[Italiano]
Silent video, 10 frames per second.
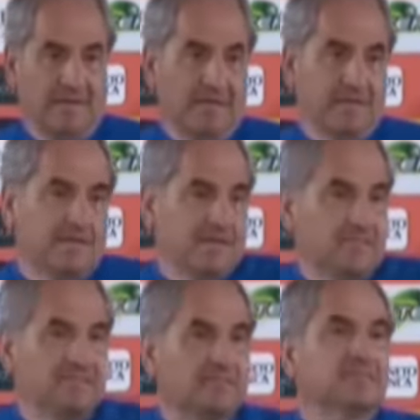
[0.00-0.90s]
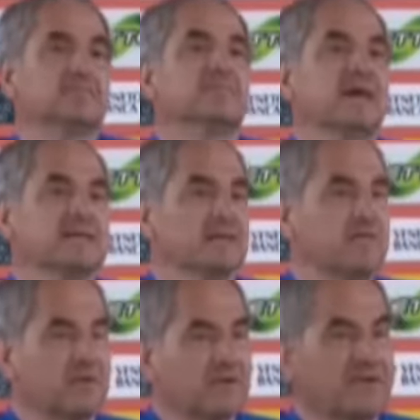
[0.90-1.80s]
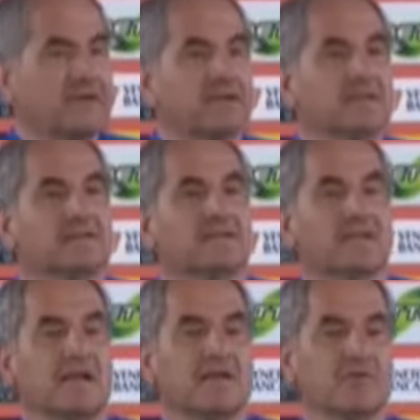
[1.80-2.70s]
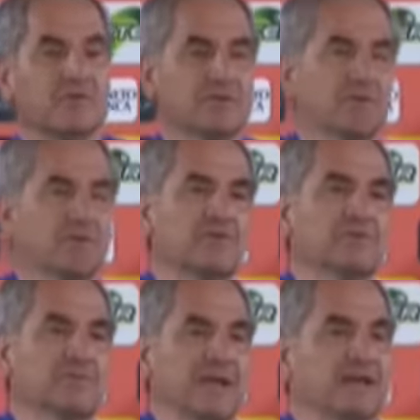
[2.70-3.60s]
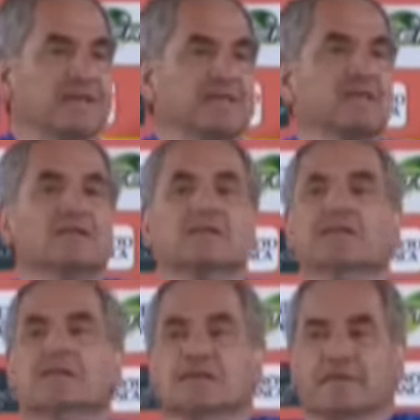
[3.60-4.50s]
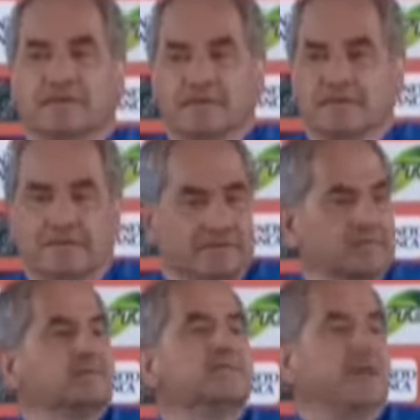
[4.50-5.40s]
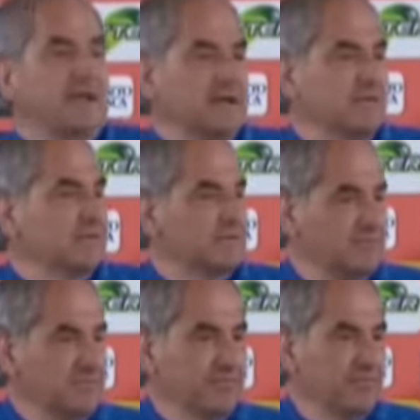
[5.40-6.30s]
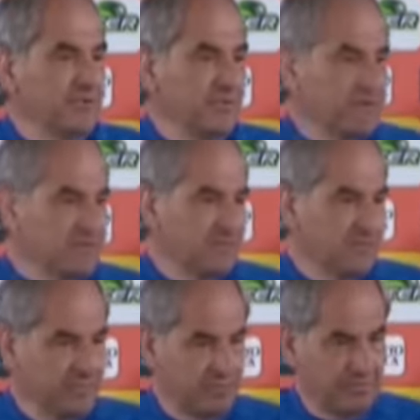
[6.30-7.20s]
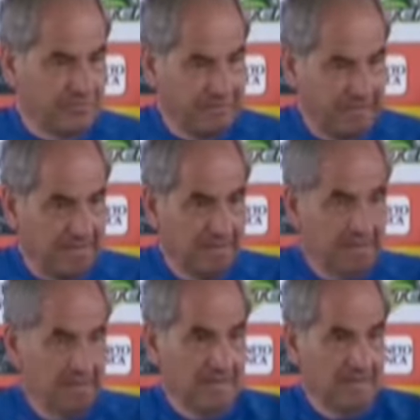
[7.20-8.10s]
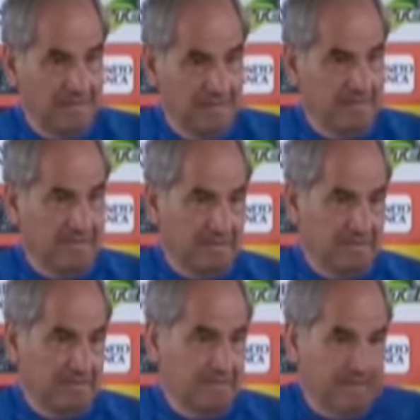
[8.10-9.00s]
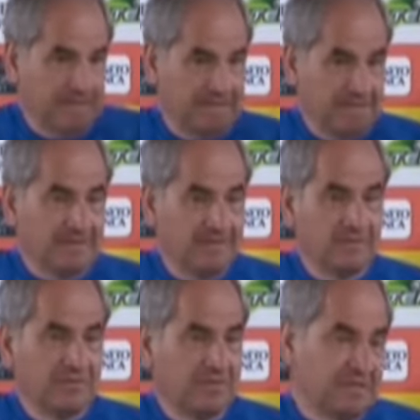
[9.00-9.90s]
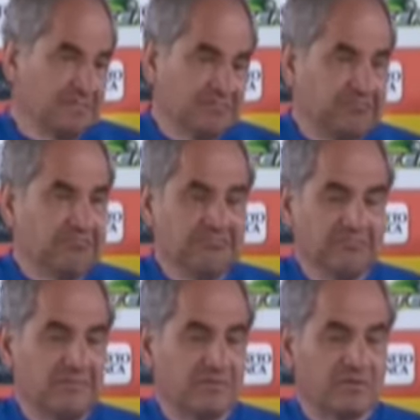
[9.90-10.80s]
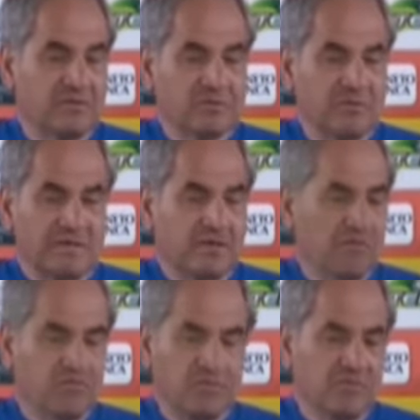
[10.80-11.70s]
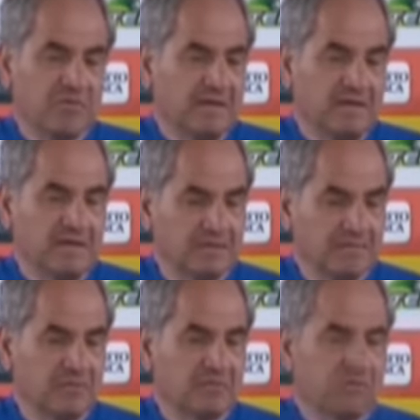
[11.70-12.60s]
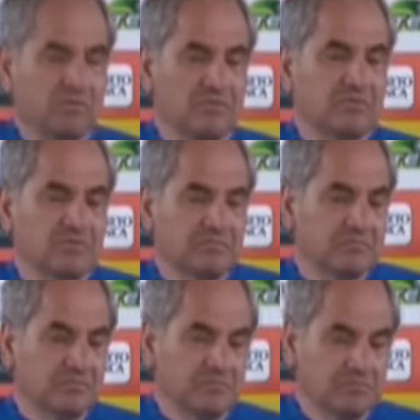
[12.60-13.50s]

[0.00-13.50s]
E base a quello che decideranno con i loro manager e faranno, insomma, più di questo io non posso fare, e anche se ti dico che visto la squadra comunque molto